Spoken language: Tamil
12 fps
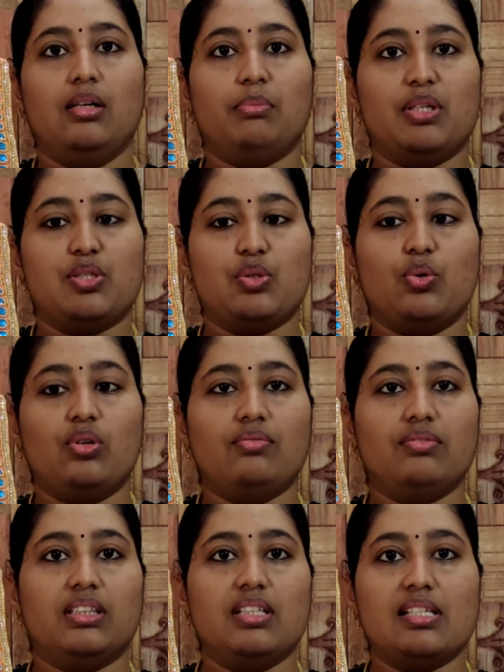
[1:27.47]
பட் ஸ்டோன்
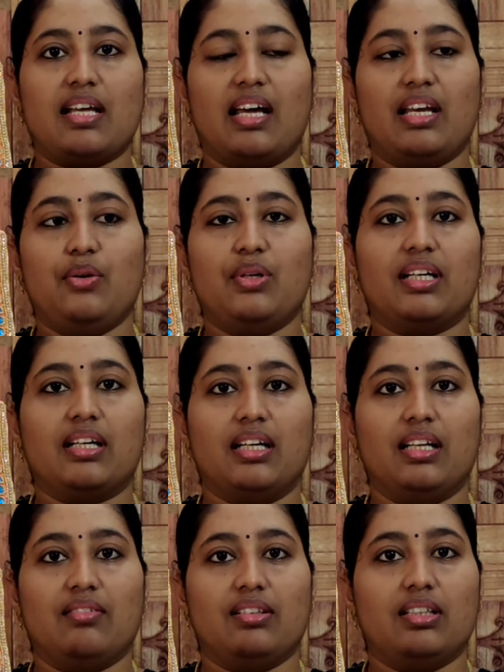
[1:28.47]
வந்து சாரியோட
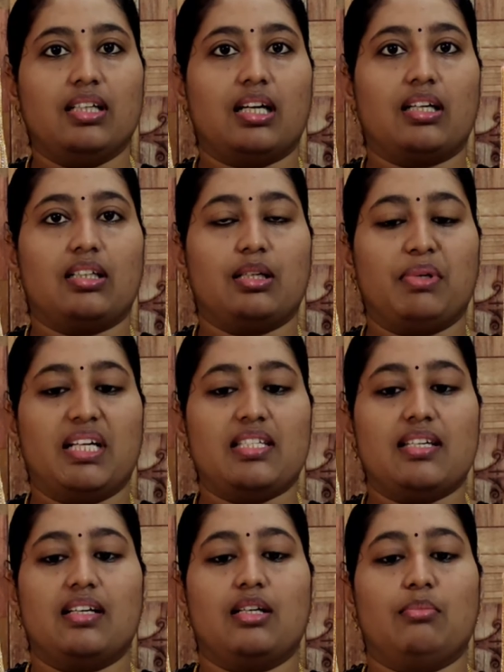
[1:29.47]
கலர் வந்து கரெக்டாக
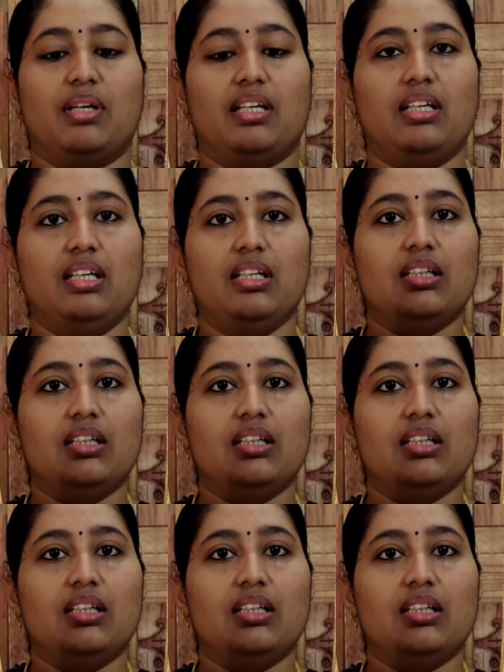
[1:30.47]
மேட்ச் ஆகிற மாதிரி